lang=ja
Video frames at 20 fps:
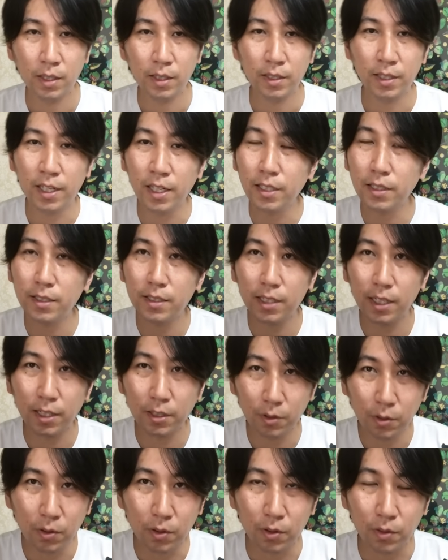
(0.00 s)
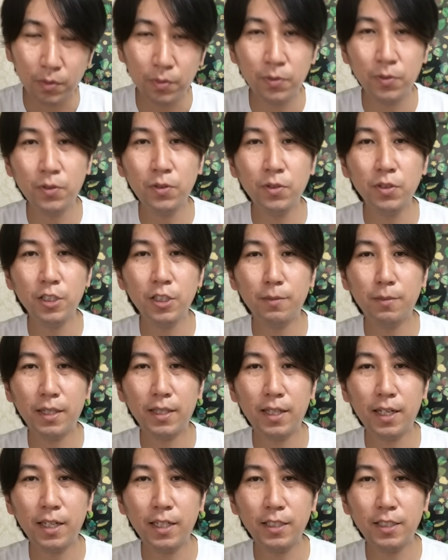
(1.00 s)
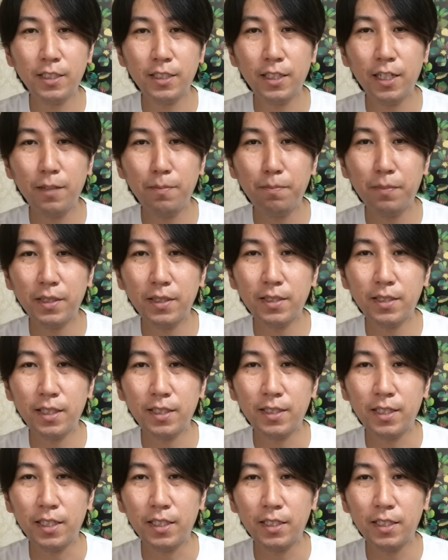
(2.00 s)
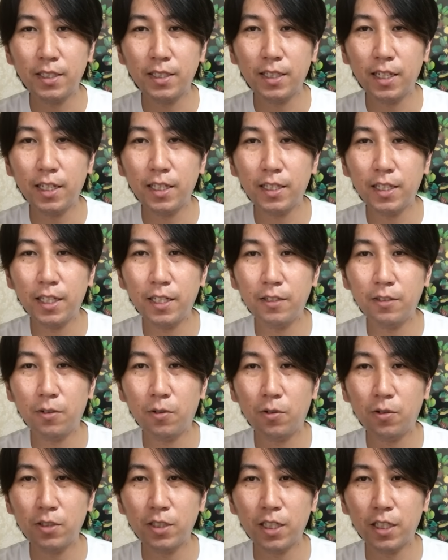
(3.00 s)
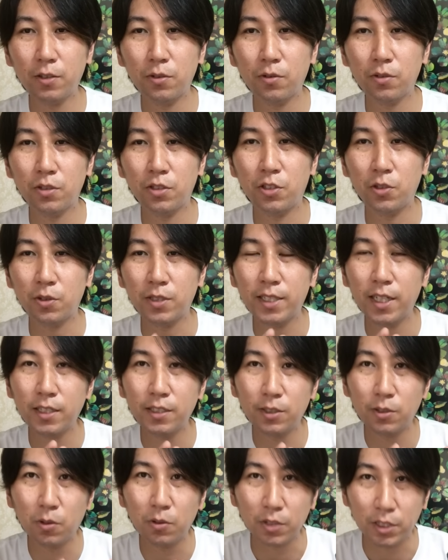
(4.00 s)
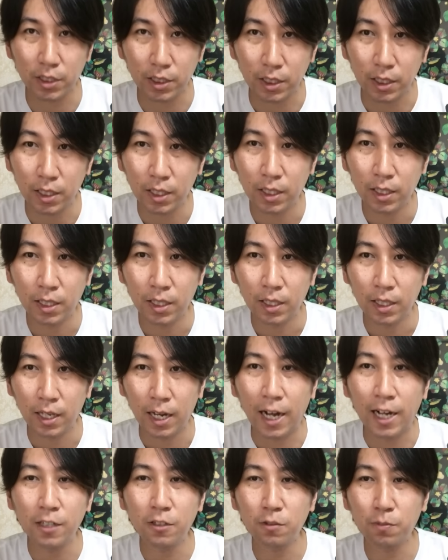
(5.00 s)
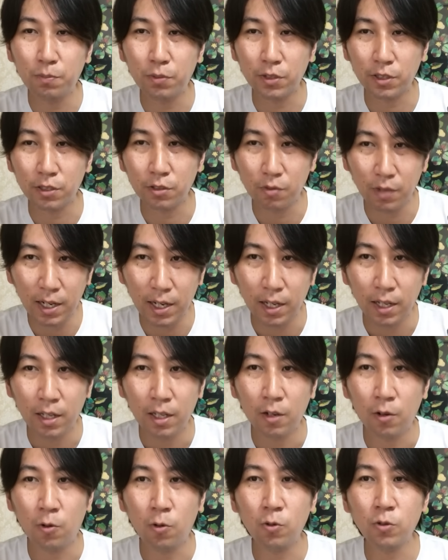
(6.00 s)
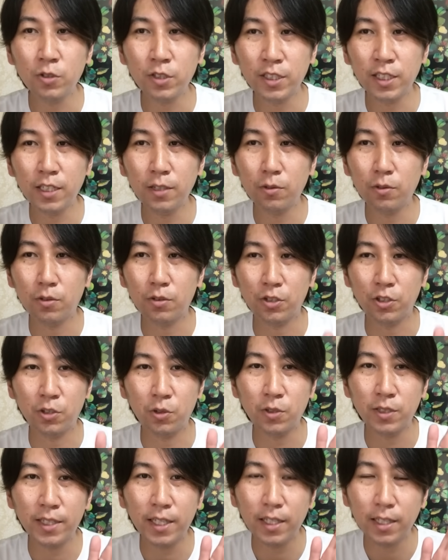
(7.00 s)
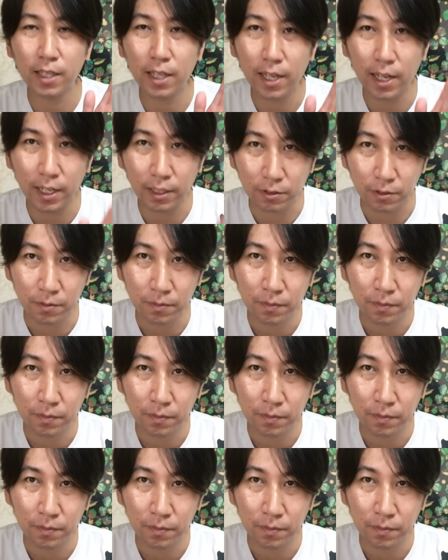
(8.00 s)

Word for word: 現在の福島第一原発で設置されている放射能除染装置 ALPS は放射能除染である